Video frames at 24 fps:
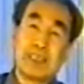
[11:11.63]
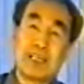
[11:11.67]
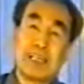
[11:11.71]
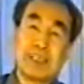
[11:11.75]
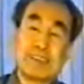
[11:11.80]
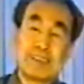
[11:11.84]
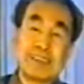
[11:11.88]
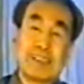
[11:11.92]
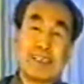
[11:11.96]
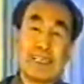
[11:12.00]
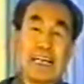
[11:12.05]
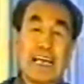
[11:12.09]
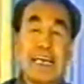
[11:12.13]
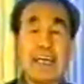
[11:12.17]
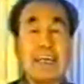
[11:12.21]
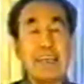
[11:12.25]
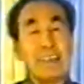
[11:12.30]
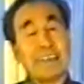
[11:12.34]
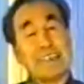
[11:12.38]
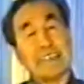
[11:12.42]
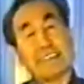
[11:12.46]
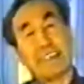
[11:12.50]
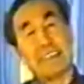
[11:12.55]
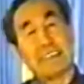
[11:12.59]
啊，肾癌
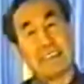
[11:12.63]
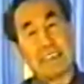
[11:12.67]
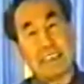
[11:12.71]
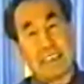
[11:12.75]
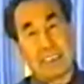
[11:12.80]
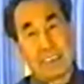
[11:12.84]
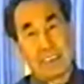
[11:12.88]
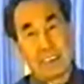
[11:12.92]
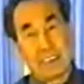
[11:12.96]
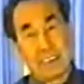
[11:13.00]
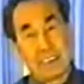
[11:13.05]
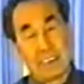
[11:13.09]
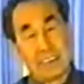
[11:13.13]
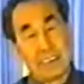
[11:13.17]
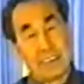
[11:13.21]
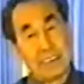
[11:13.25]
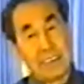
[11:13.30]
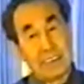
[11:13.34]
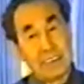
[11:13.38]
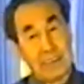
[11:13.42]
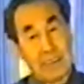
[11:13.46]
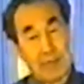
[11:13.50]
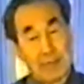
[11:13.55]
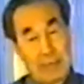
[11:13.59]
在肾上，
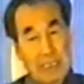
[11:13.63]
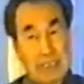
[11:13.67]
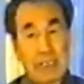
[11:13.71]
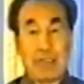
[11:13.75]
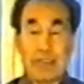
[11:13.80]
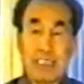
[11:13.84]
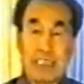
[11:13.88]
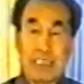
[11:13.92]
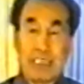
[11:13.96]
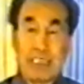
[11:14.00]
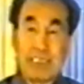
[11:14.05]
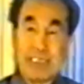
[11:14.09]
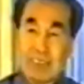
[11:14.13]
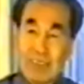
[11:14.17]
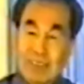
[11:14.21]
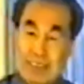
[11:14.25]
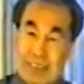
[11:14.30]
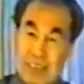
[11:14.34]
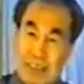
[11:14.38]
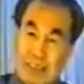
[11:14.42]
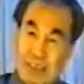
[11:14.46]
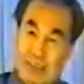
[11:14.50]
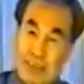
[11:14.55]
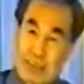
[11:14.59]
比较局限，
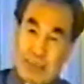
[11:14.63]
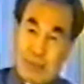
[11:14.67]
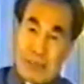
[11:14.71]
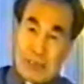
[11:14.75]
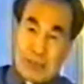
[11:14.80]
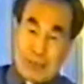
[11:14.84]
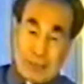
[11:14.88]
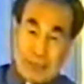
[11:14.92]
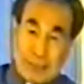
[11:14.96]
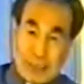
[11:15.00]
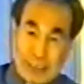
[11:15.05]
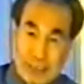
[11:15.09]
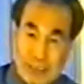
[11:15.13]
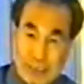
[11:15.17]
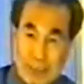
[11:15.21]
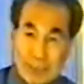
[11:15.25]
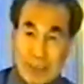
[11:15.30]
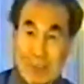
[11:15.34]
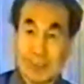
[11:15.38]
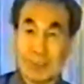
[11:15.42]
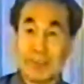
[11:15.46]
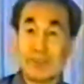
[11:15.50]
往那局限的发气。